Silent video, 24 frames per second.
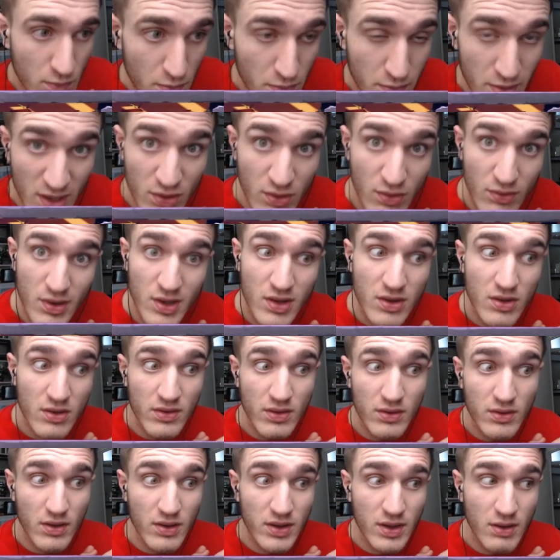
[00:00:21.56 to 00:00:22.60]
Bientôt les
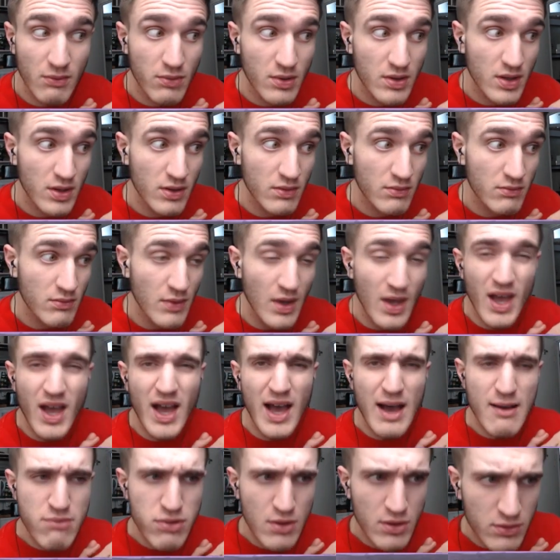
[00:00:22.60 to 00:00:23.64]
230 abonnés.
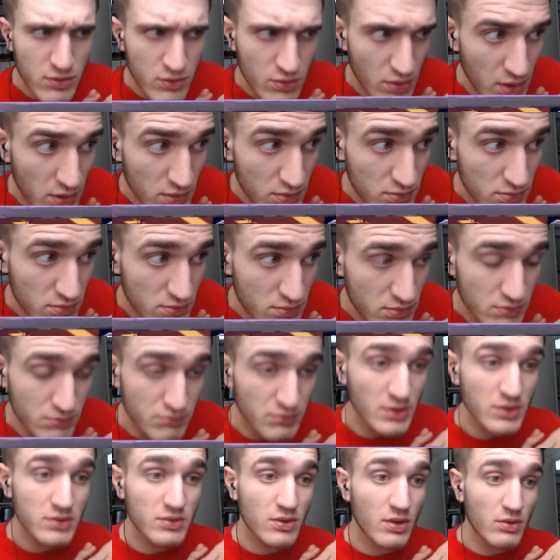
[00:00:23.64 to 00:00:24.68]
Abonne-toi
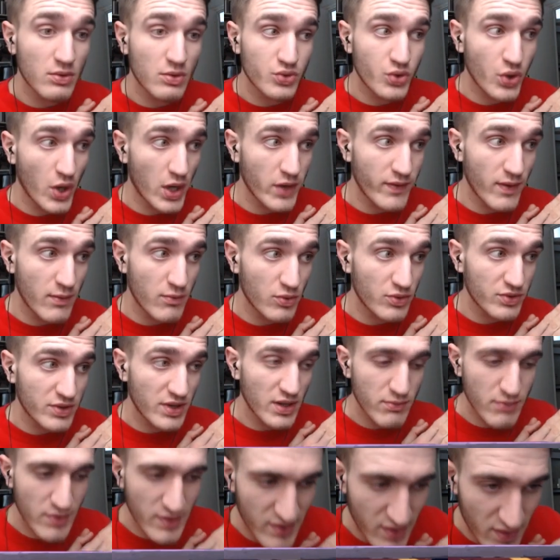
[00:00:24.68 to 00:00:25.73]
peut-être que le compteur il va
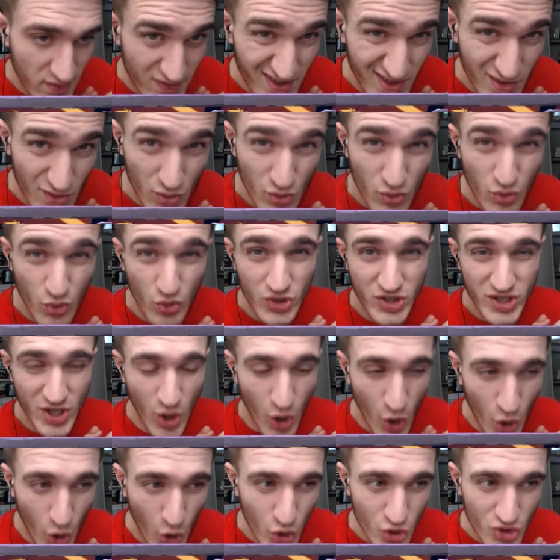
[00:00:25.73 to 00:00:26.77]
monter, mais c'est une vidéo, donc j'ai
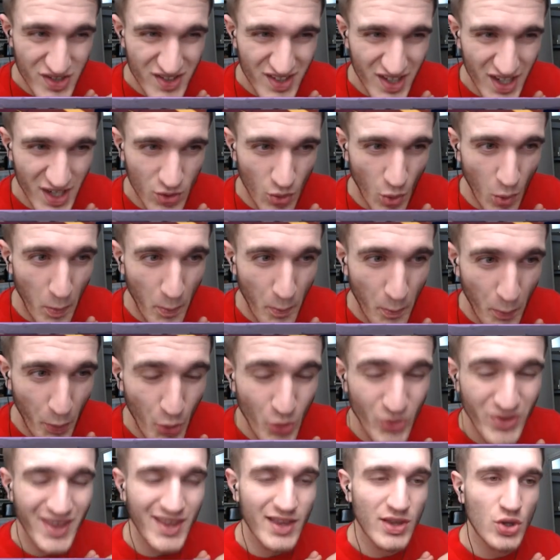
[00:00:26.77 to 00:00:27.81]
enregistré. Donc
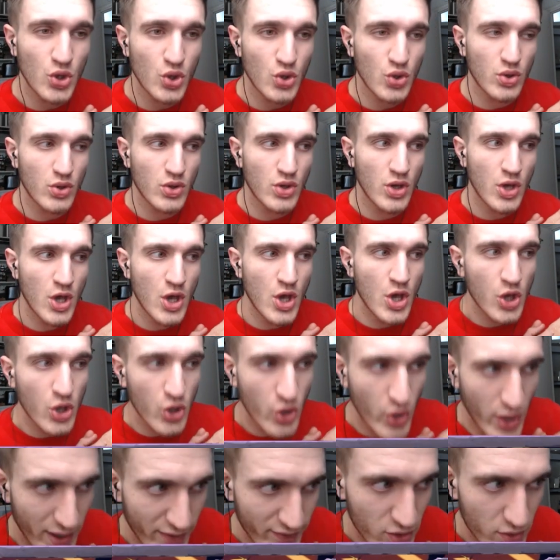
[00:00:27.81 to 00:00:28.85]
peut-être que
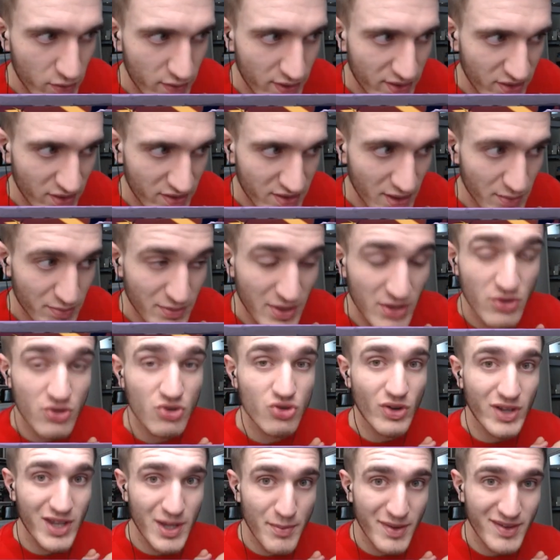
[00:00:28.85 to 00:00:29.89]
quand la vidéo va sortir, peut-être que
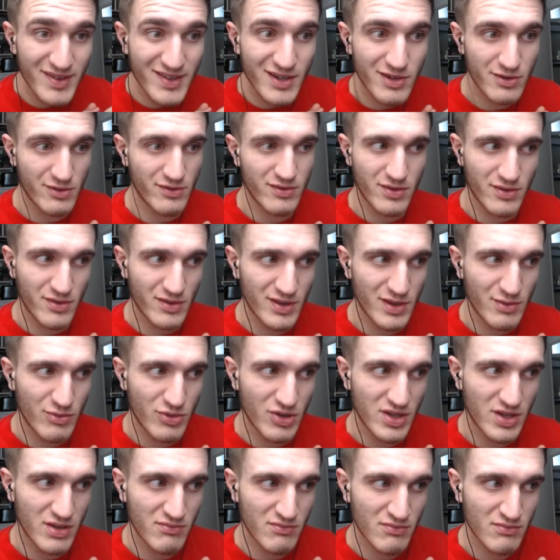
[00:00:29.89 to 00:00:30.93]
j'aurai dépassé les 230
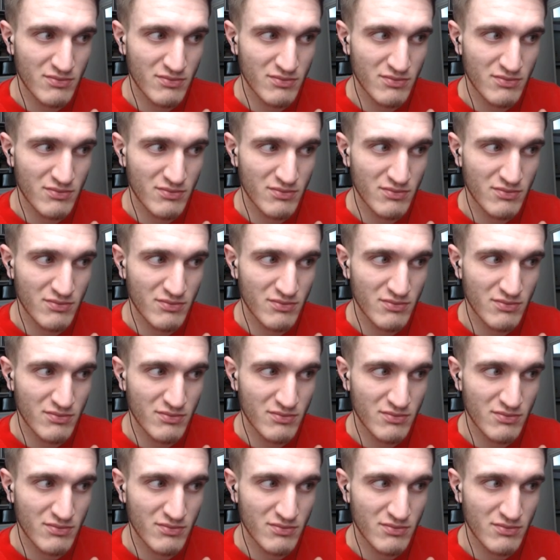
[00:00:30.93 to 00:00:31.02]
abonnés.